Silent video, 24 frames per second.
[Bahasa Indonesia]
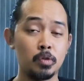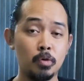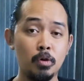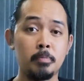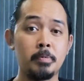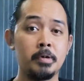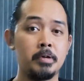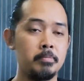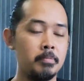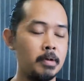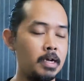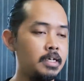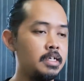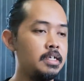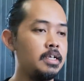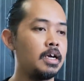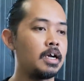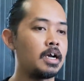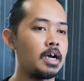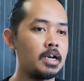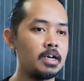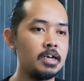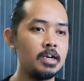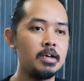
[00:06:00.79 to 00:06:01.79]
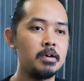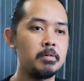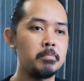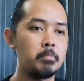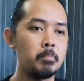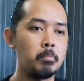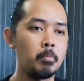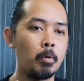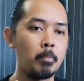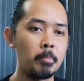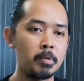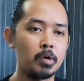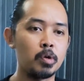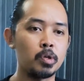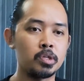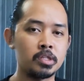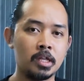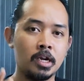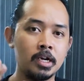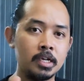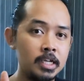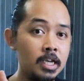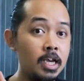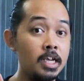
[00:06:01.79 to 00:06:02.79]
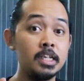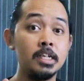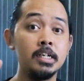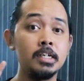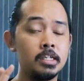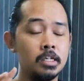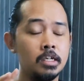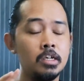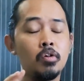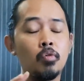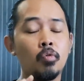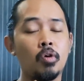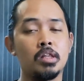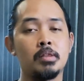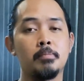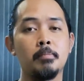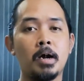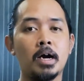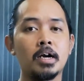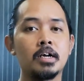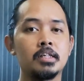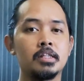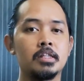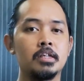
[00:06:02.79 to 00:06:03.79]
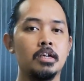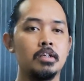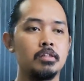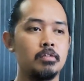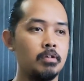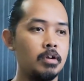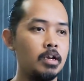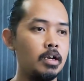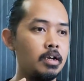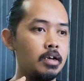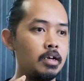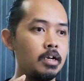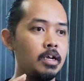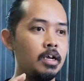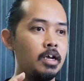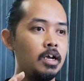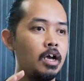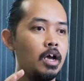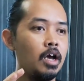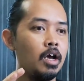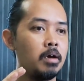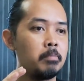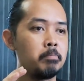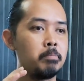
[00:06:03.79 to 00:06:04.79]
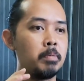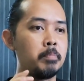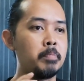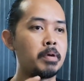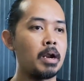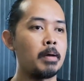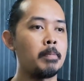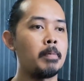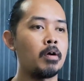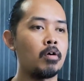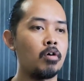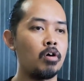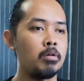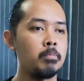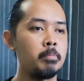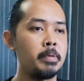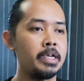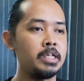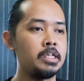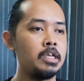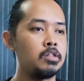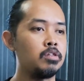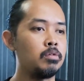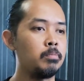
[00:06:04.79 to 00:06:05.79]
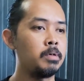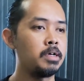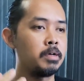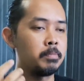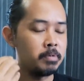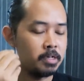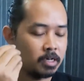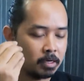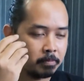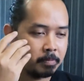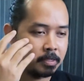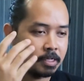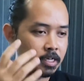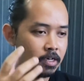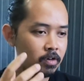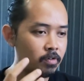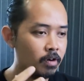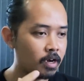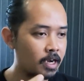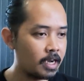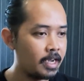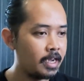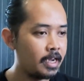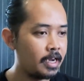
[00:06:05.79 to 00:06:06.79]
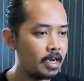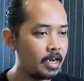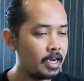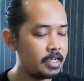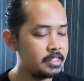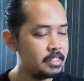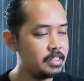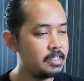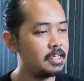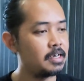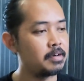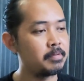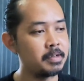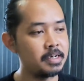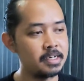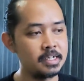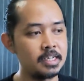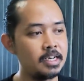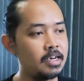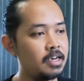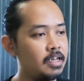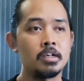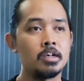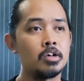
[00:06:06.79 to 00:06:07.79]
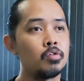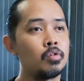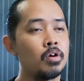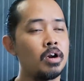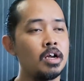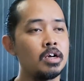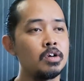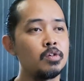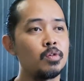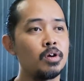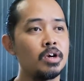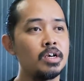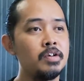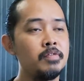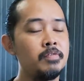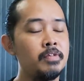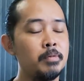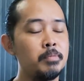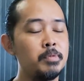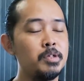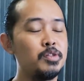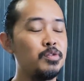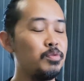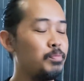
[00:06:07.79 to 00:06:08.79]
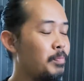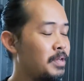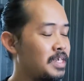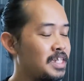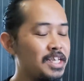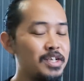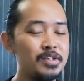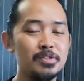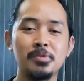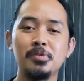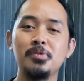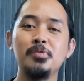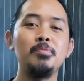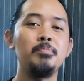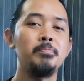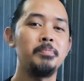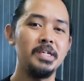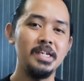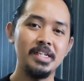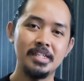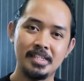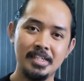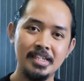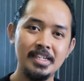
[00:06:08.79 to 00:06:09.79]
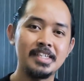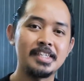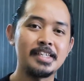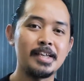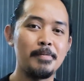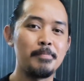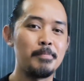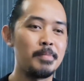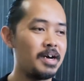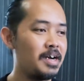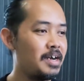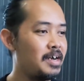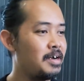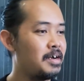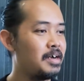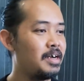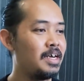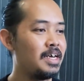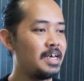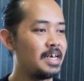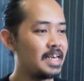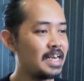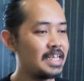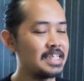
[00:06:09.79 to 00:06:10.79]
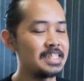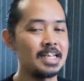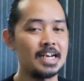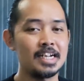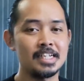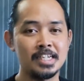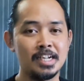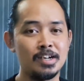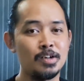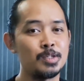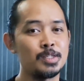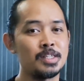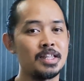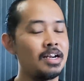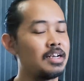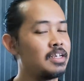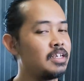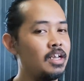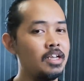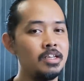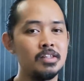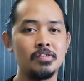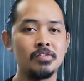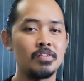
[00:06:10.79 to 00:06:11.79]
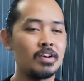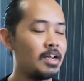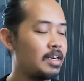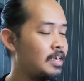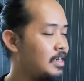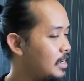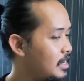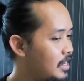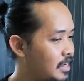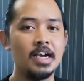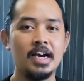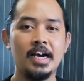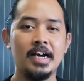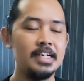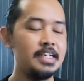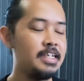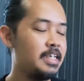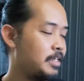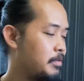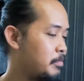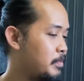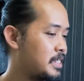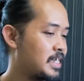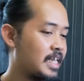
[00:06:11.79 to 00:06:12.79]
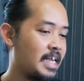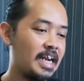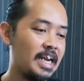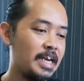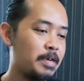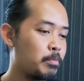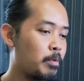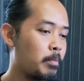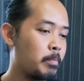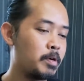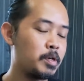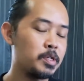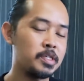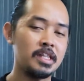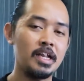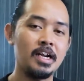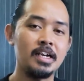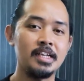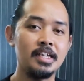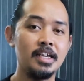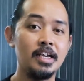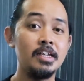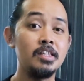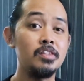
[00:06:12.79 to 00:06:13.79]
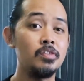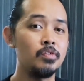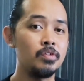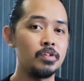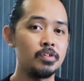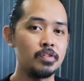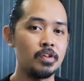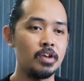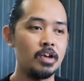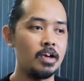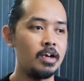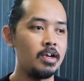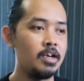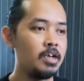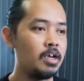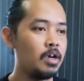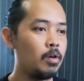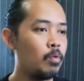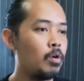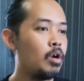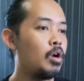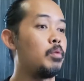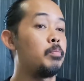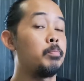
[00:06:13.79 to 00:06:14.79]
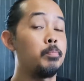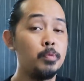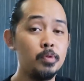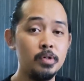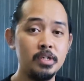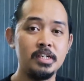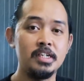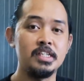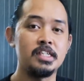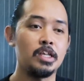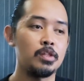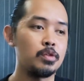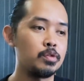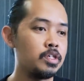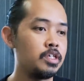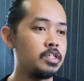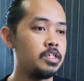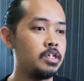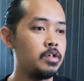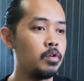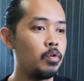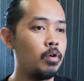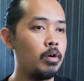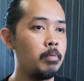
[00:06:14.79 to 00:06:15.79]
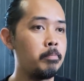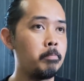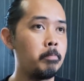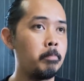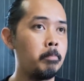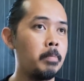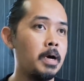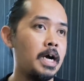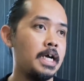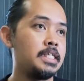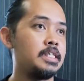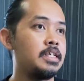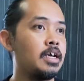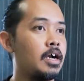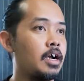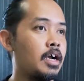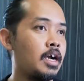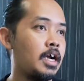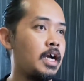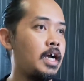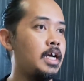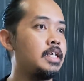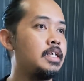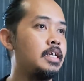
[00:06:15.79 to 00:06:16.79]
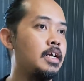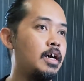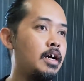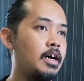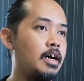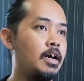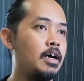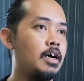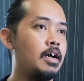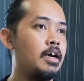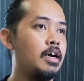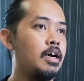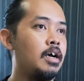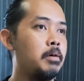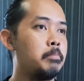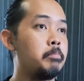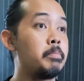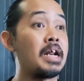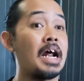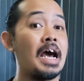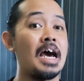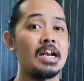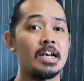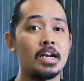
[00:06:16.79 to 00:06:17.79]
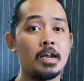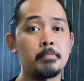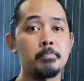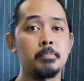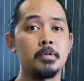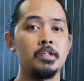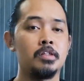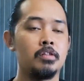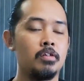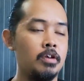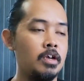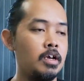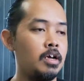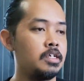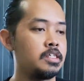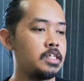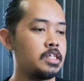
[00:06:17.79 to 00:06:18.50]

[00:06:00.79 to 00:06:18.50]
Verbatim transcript: gue pribadi ya karena momen nostalgianya di sini kuat banget gitu dan beberapa callbacknya itu bener-bener bikin gue kayak anjir main gila kekurangan-kekurangan di film ini tuh pasti ketutupin sih sama rasa-rasa nostalgia itu karena nggak ada yang bisa ngalahin momen nostalgia itu gitu ya walaupun di satu sisi gue banyak kayak berharap gitu ya